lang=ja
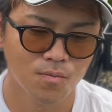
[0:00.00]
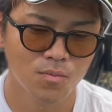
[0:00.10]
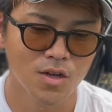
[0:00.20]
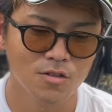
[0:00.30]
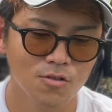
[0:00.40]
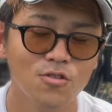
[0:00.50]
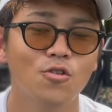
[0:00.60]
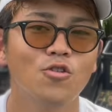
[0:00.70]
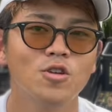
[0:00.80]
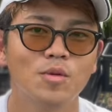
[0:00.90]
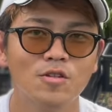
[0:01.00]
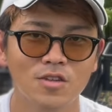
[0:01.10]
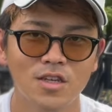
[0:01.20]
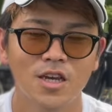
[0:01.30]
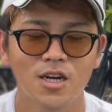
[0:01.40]
まあ、少し大きめの
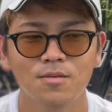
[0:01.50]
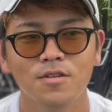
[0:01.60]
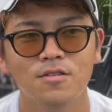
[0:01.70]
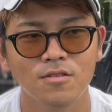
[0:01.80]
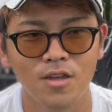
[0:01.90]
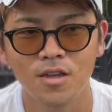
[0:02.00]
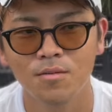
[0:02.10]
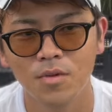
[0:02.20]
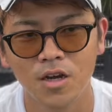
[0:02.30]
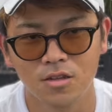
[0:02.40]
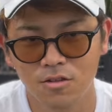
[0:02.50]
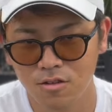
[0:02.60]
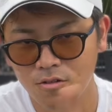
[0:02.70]
木ありますよねまあい、